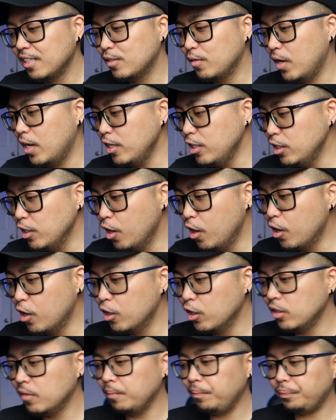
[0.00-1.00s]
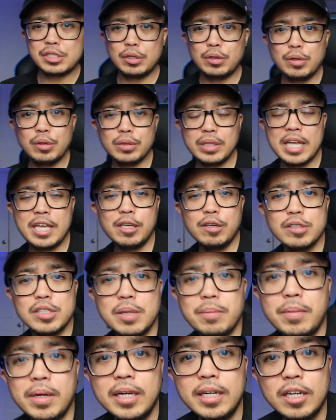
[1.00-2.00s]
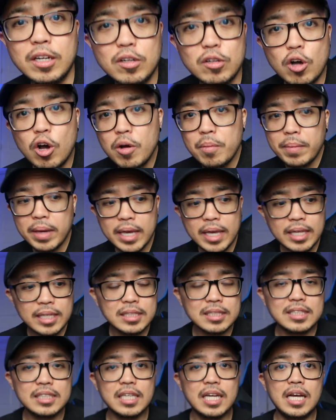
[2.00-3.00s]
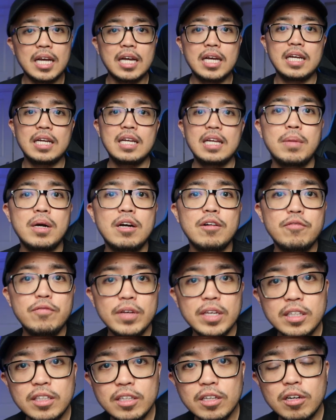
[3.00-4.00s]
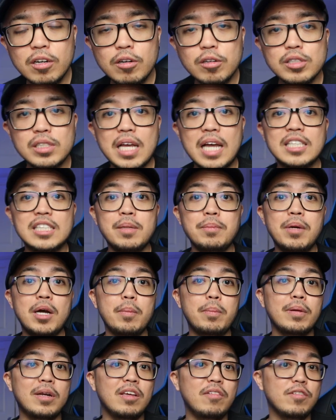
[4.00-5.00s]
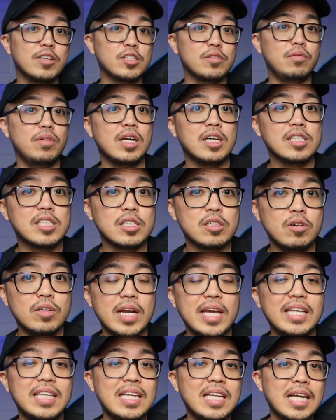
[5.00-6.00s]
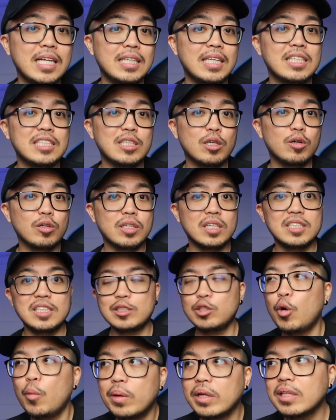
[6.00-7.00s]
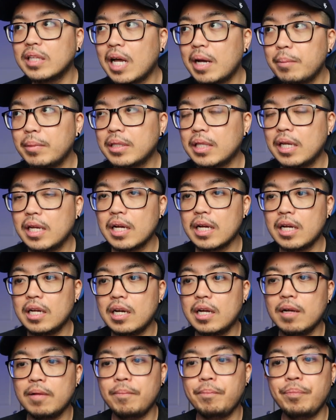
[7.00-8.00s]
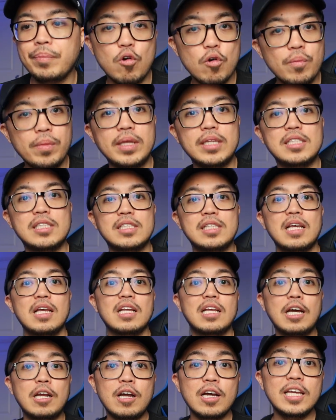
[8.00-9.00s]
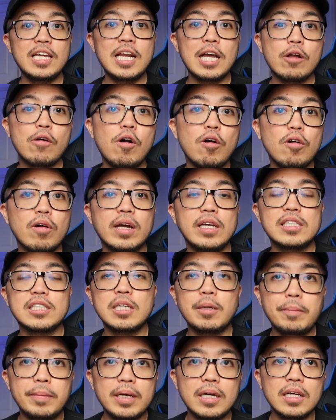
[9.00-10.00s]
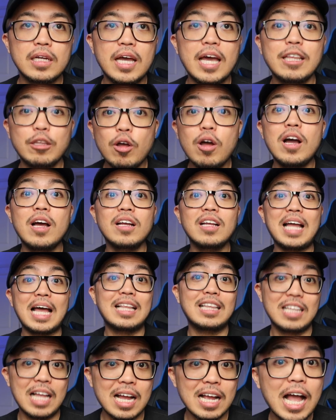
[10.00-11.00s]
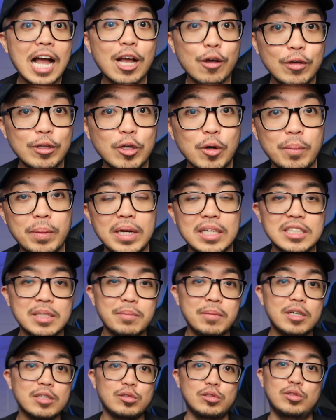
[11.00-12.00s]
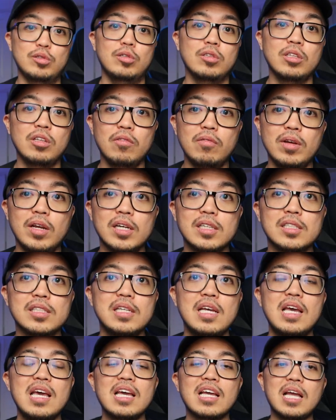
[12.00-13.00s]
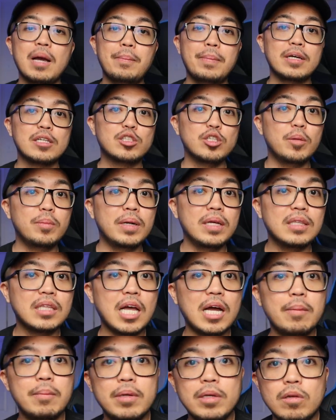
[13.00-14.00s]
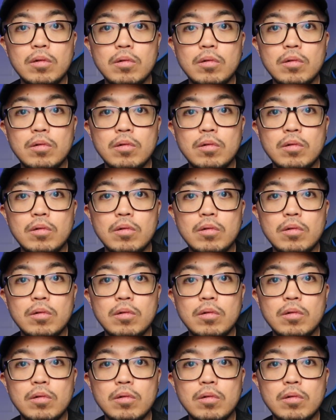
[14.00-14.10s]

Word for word: So, ayun. So, thank you sa mga nag-comment, sa mga videos, at sa mga previous vlogs ko na hindi natin nasagot kasi sobrang dami talaga ng comments. Ganun ang ginagawa ko guys kapag, ito ang, at ang gagawin ko pala sa mga susunod na vlogs. Kapag sobrang dami